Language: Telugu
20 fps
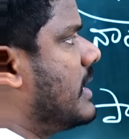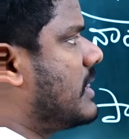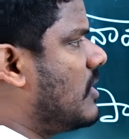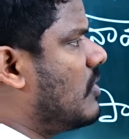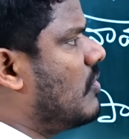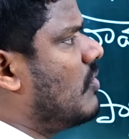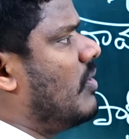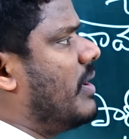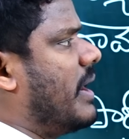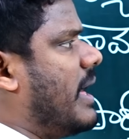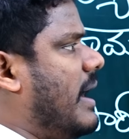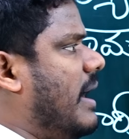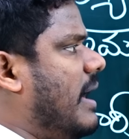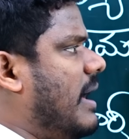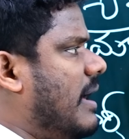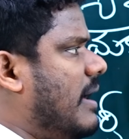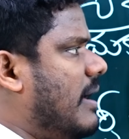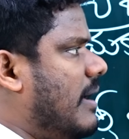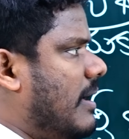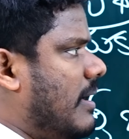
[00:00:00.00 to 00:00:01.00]
ఇద్దరు కూడా
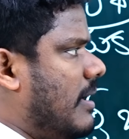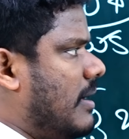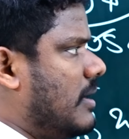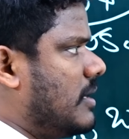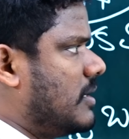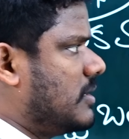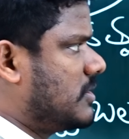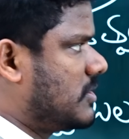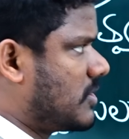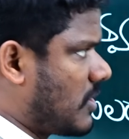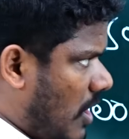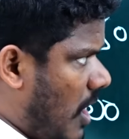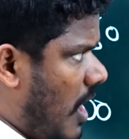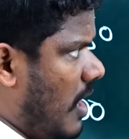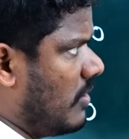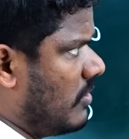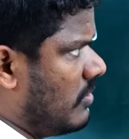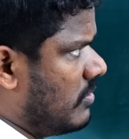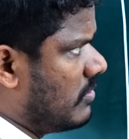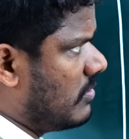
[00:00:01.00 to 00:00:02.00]

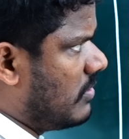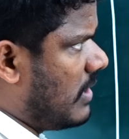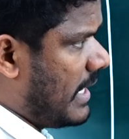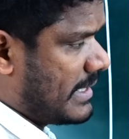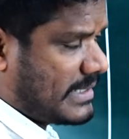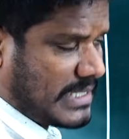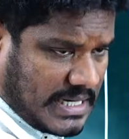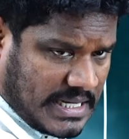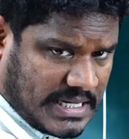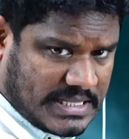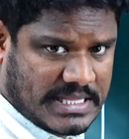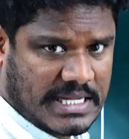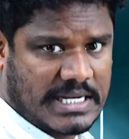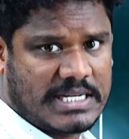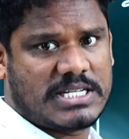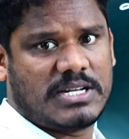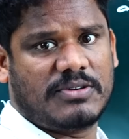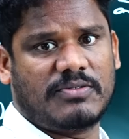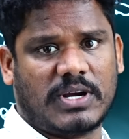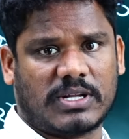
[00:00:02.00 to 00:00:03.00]
స్ట్రాంగ్ అందరికీ
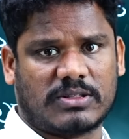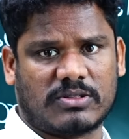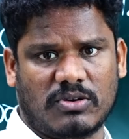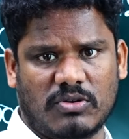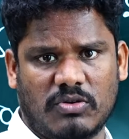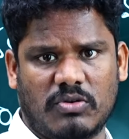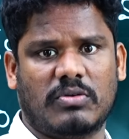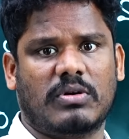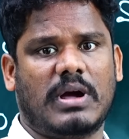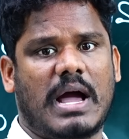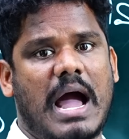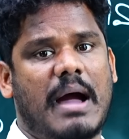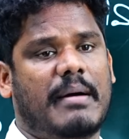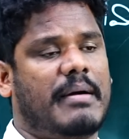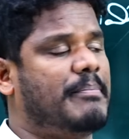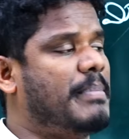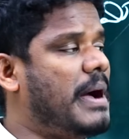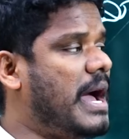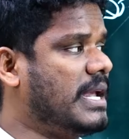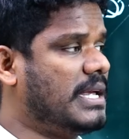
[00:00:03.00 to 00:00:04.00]
తెలిసిన వ్యక్తులు ఆ
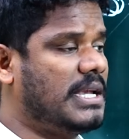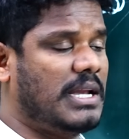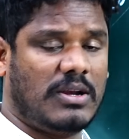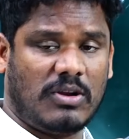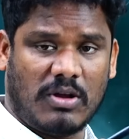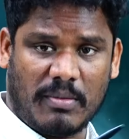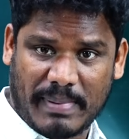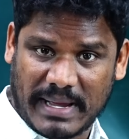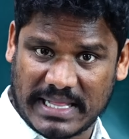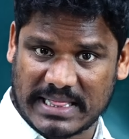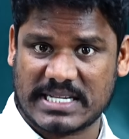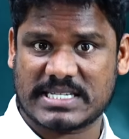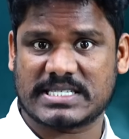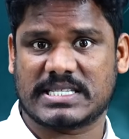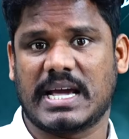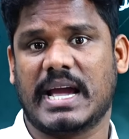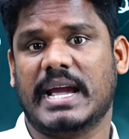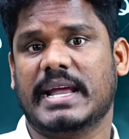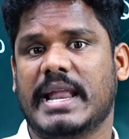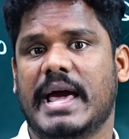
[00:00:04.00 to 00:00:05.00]
పార్టీల్లో పెద్ద
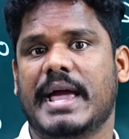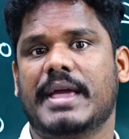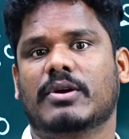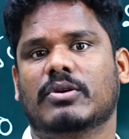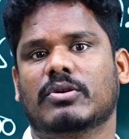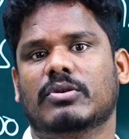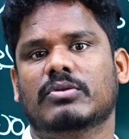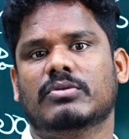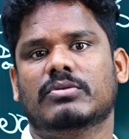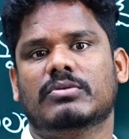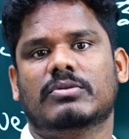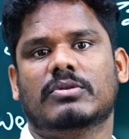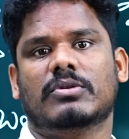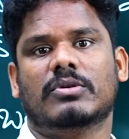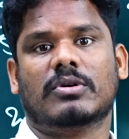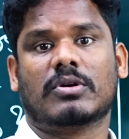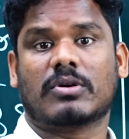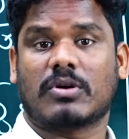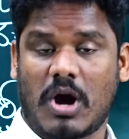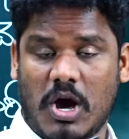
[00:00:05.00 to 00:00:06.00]
స్థాయి నాయకులు
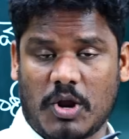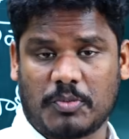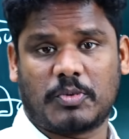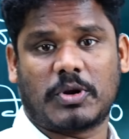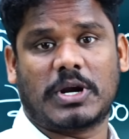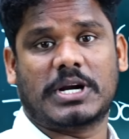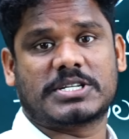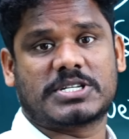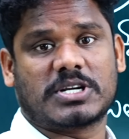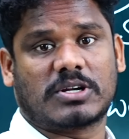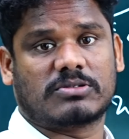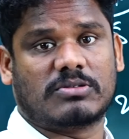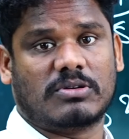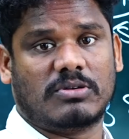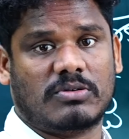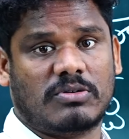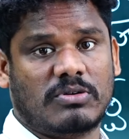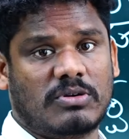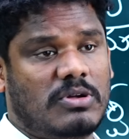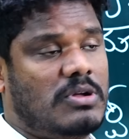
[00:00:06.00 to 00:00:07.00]
కార్పొరేట్
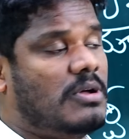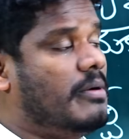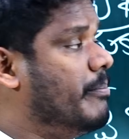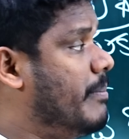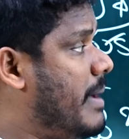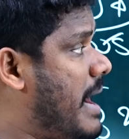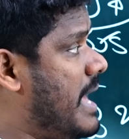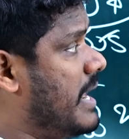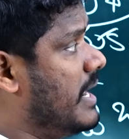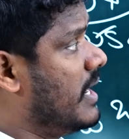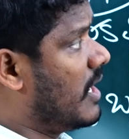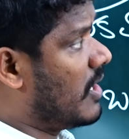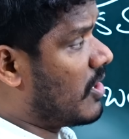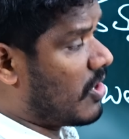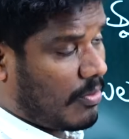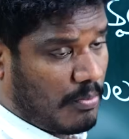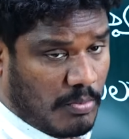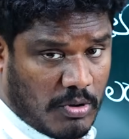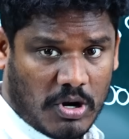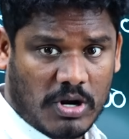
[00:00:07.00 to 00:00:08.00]
శక్తులు భారీగా
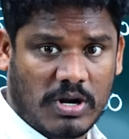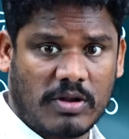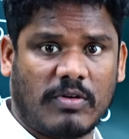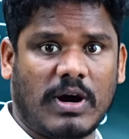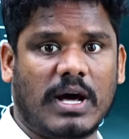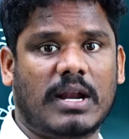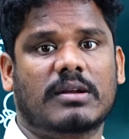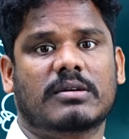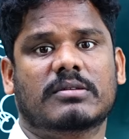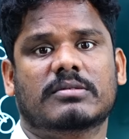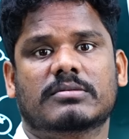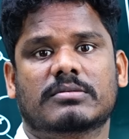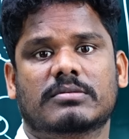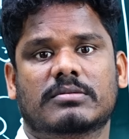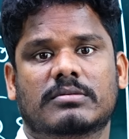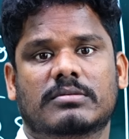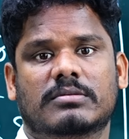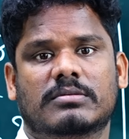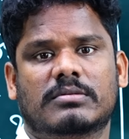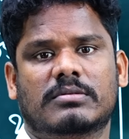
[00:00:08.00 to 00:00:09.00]
డబ్బులు ఉన్నవాళ్ళు
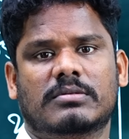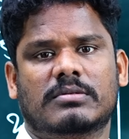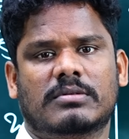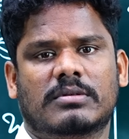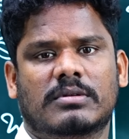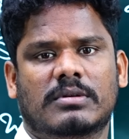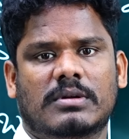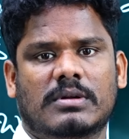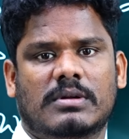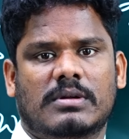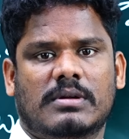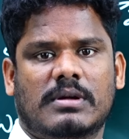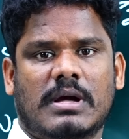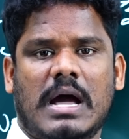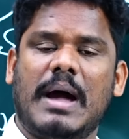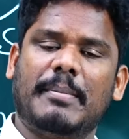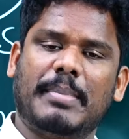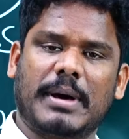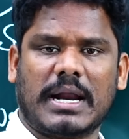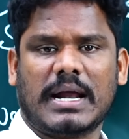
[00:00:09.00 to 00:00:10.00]

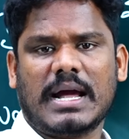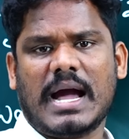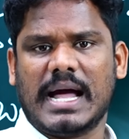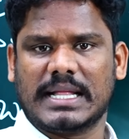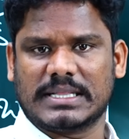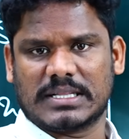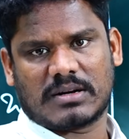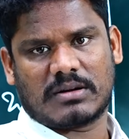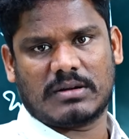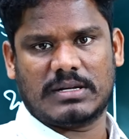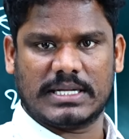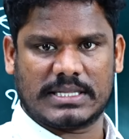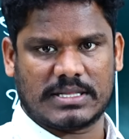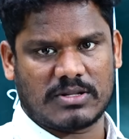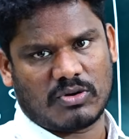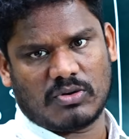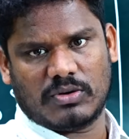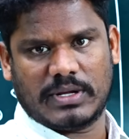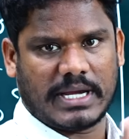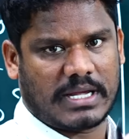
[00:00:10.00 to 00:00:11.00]
ఆ పరంగా అందరు
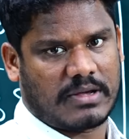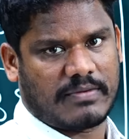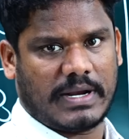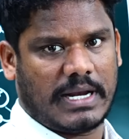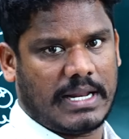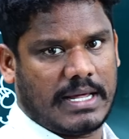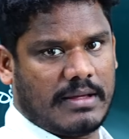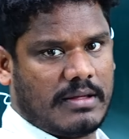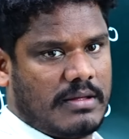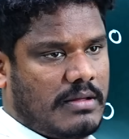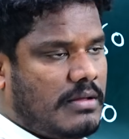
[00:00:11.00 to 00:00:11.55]
ఇద్దరు ఈక్వెల్